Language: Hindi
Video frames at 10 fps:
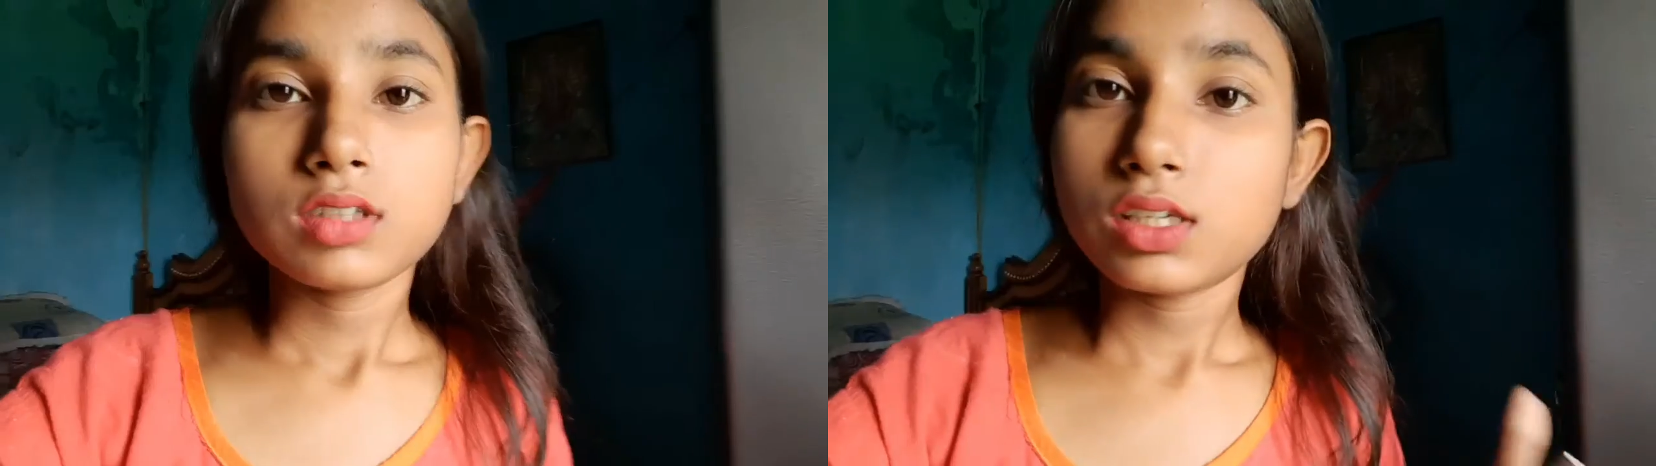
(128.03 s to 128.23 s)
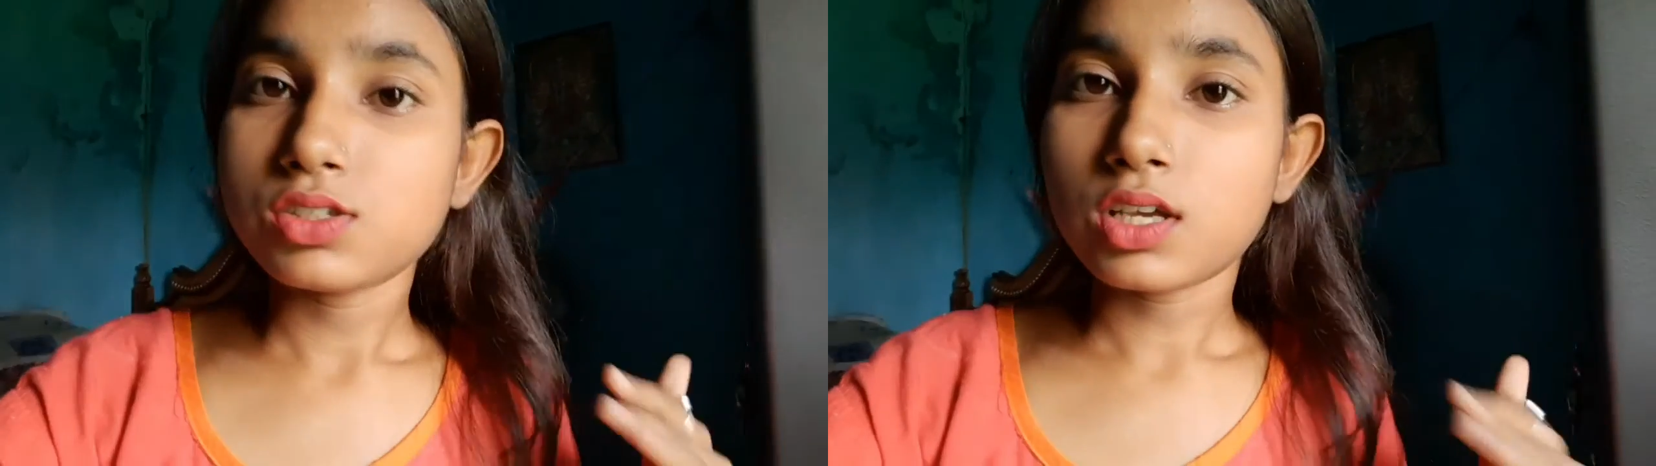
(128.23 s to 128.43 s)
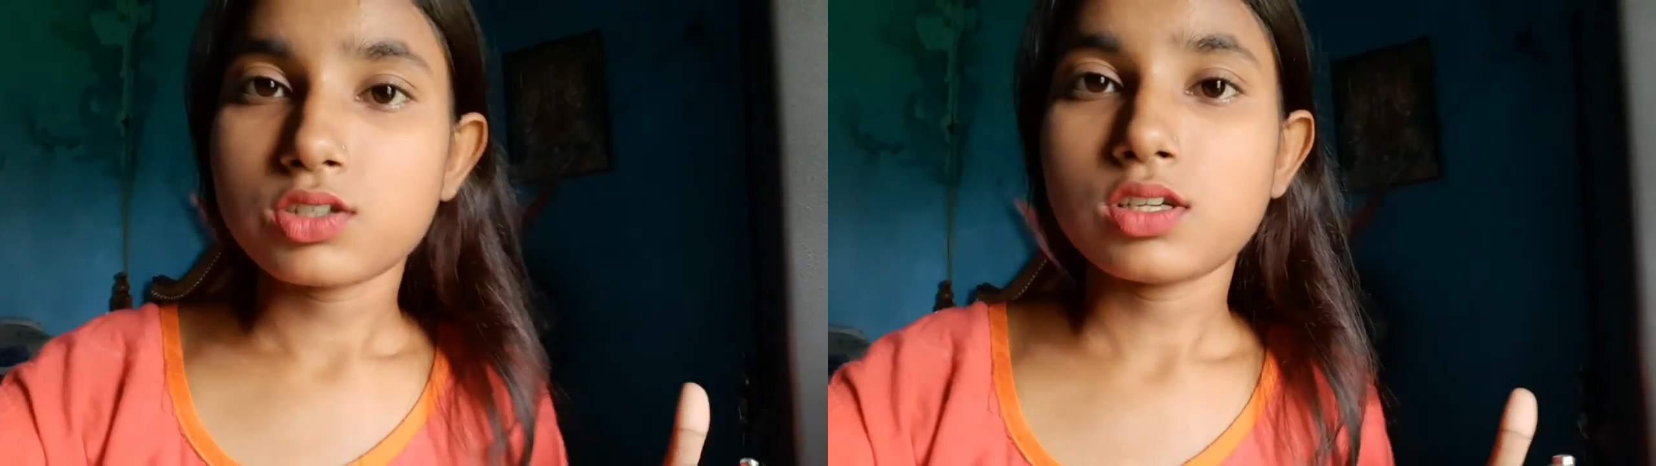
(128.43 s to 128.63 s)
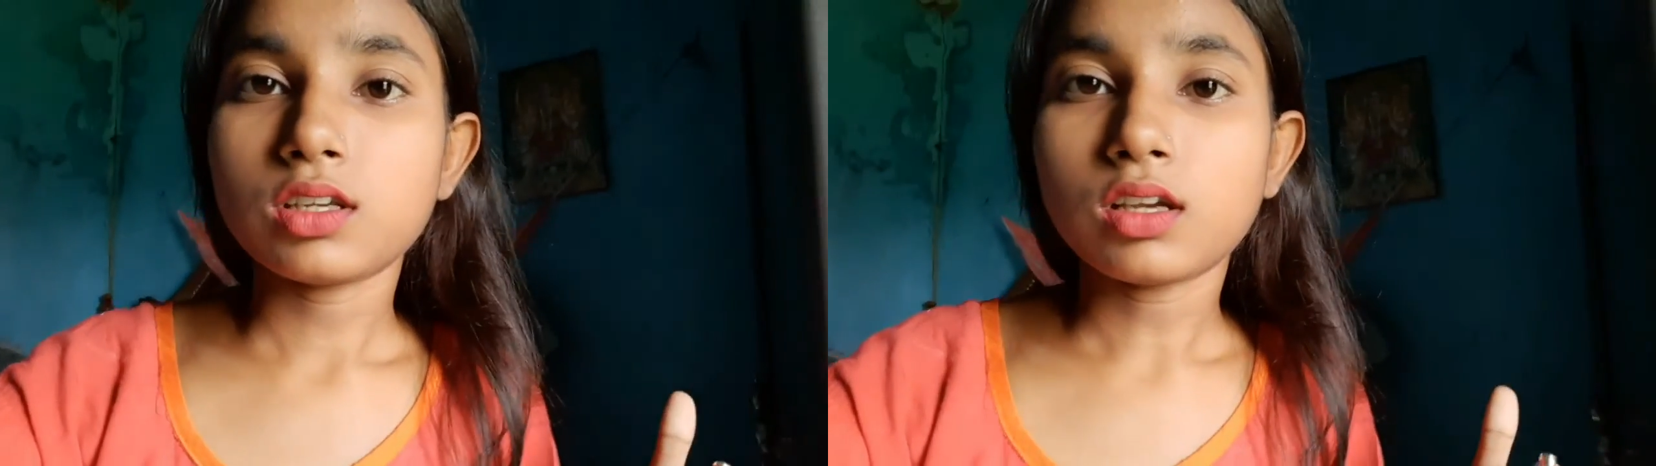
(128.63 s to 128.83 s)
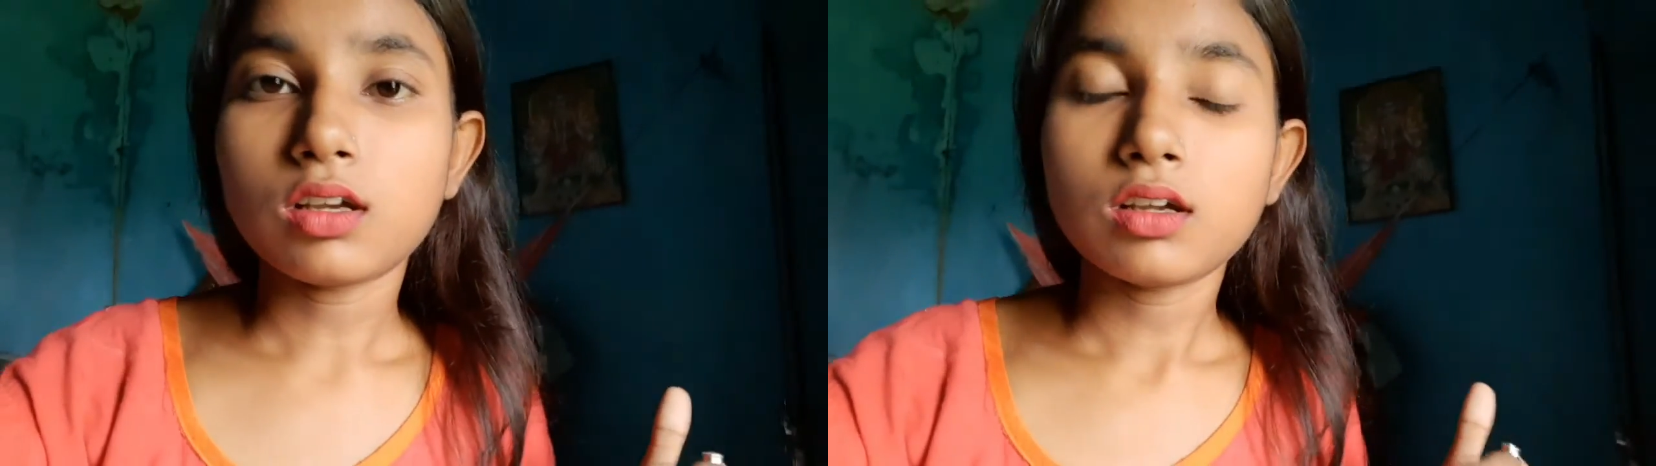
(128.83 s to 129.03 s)

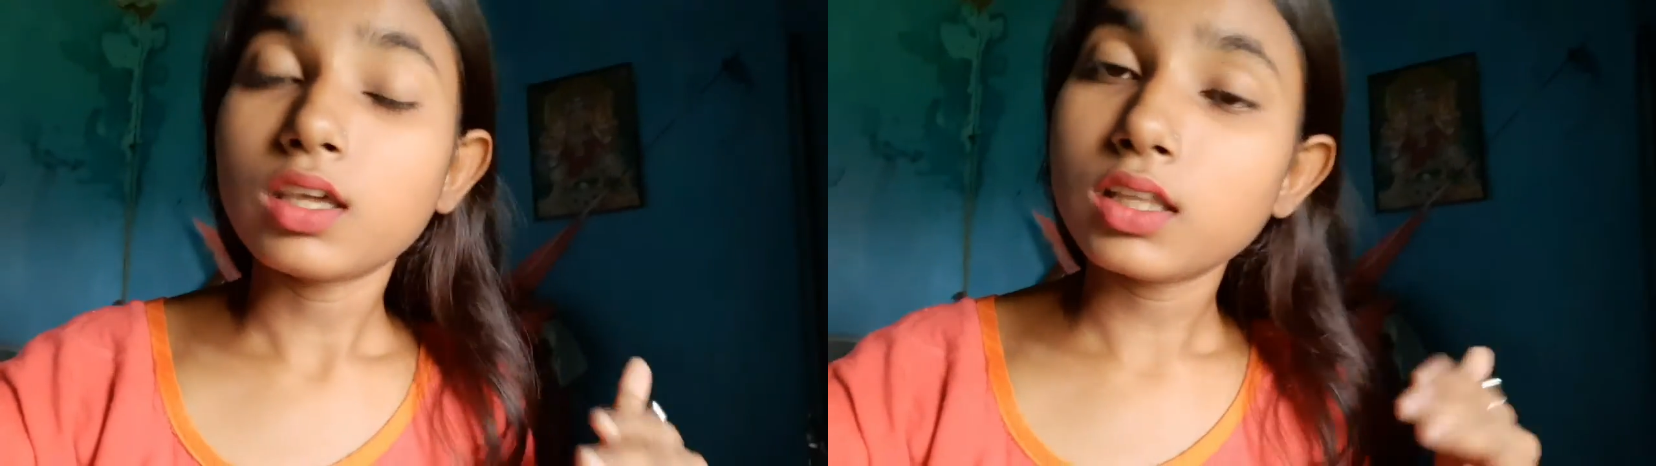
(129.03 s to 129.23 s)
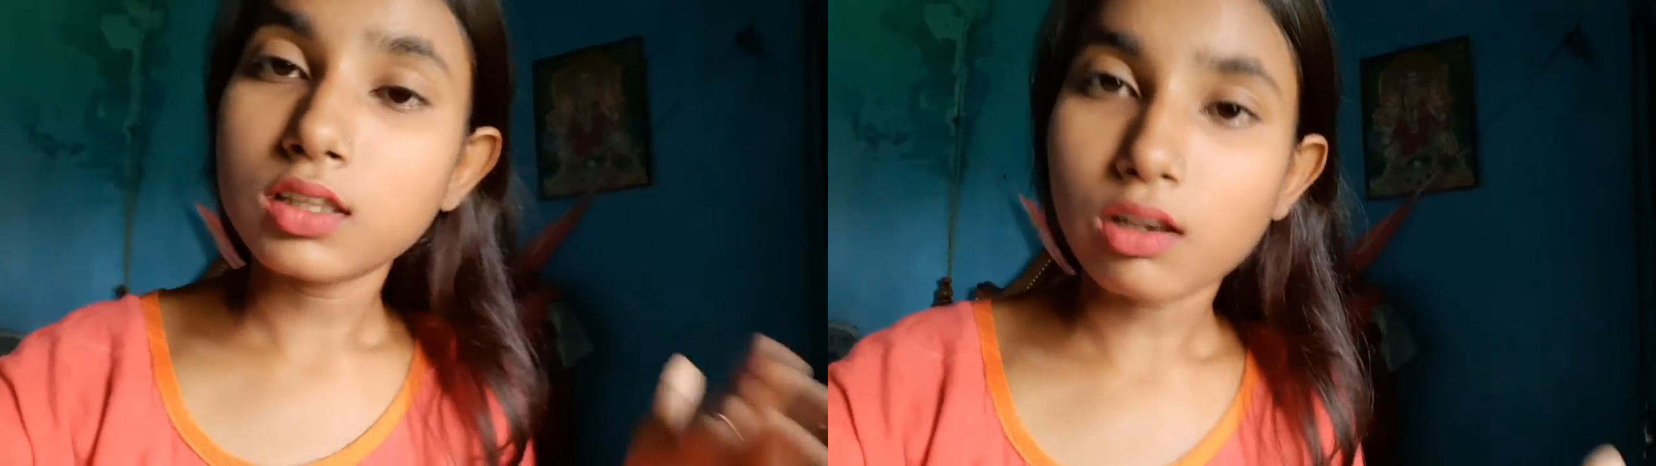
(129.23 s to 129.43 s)
इंजेक्शन ही